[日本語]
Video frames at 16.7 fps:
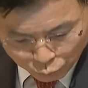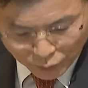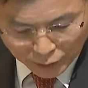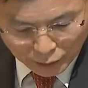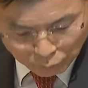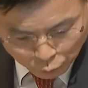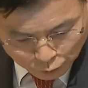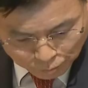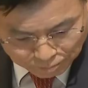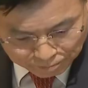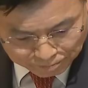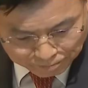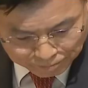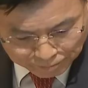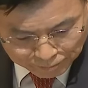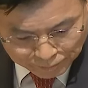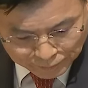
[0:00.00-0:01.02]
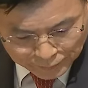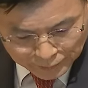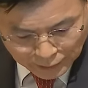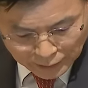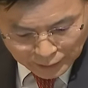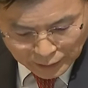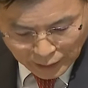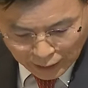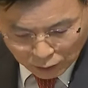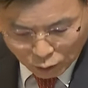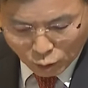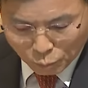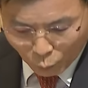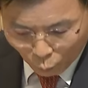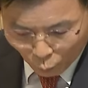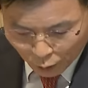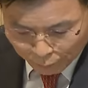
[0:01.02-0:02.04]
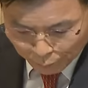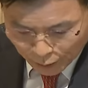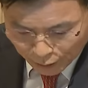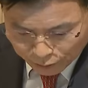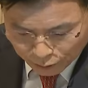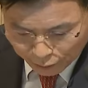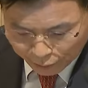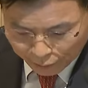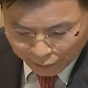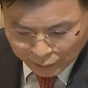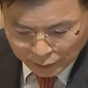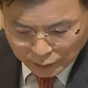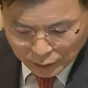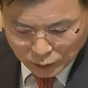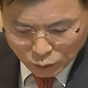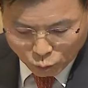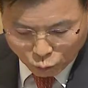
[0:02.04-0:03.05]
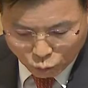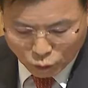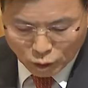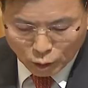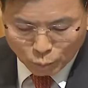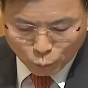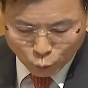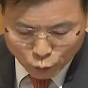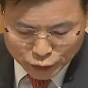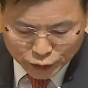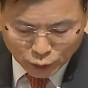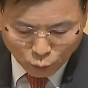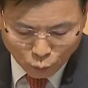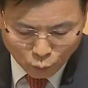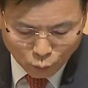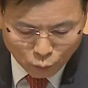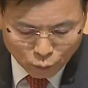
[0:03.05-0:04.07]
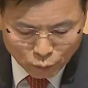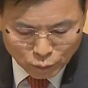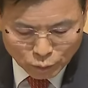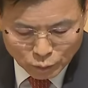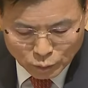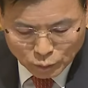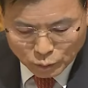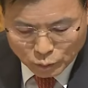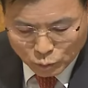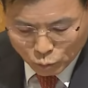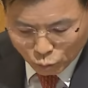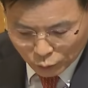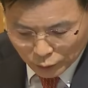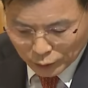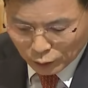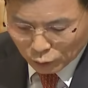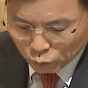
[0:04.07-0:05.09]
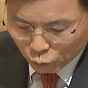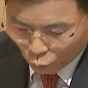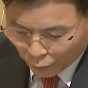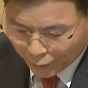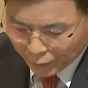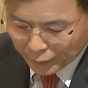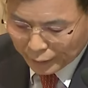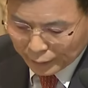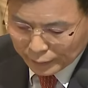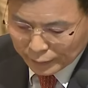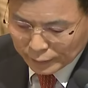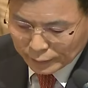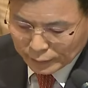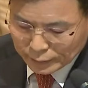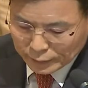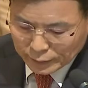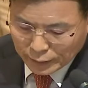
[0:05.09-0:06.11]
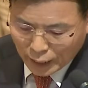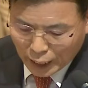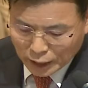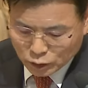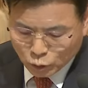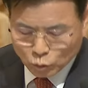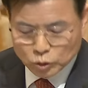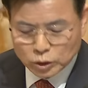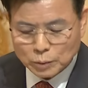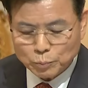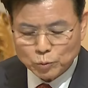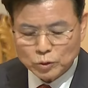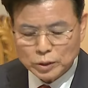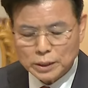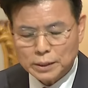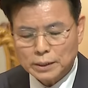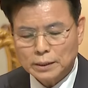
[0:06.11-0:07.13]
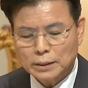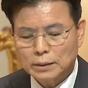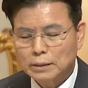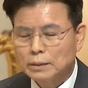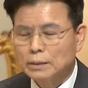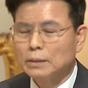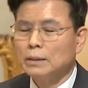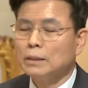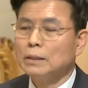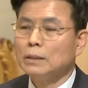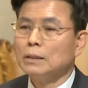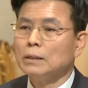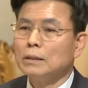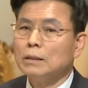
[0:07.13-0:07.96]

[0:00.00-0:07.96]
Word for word: 感じさせられるひとときでした愛するシックの皆さん天の父母様が私たちを呼ばれ私たちを通して